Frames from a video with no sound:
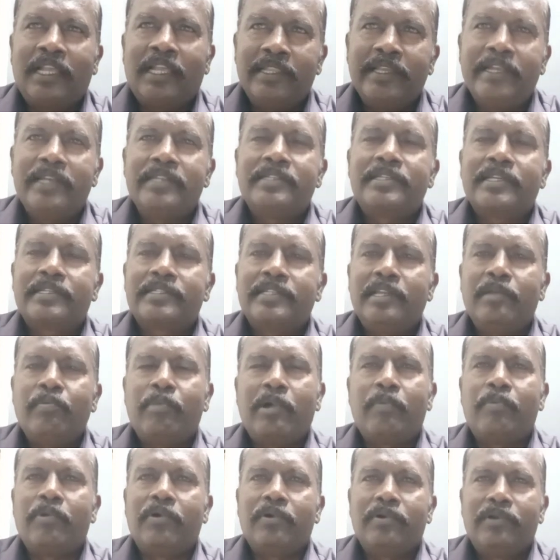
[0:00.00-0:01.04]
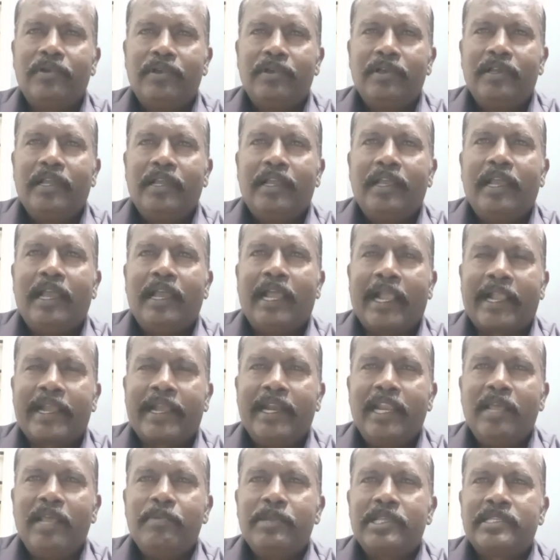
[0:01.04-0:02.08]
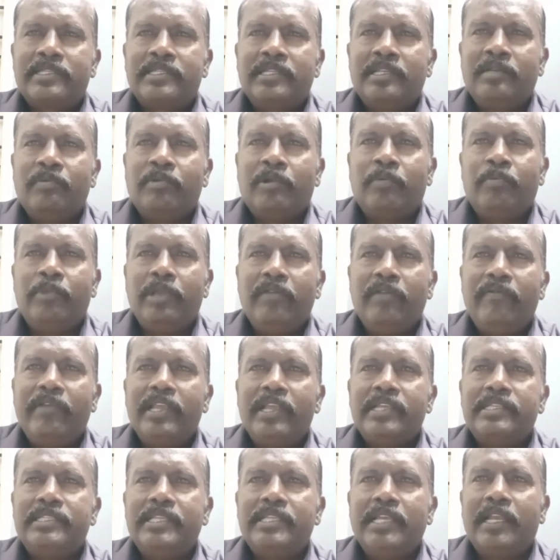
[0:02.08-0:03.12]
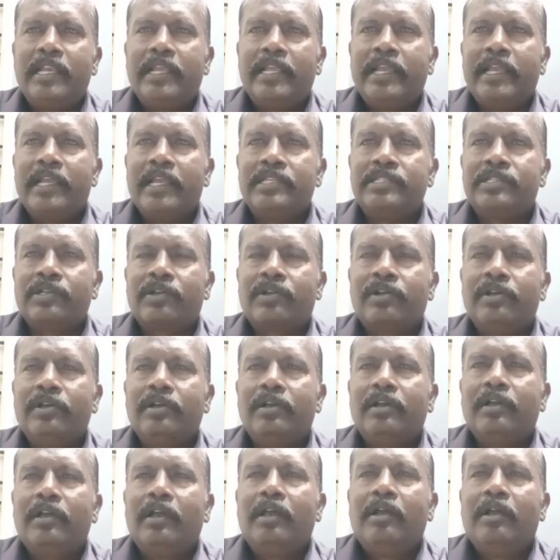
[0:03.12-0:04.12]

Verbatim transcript: அந்த இன்ஸ்ட்ரக்ஷனையும் பார்ப்போம் அகாடமிக் ஸ்ட்ரீமு பிபிஎஸ்சி அண்ட் ஏஹெச்சுக்கும்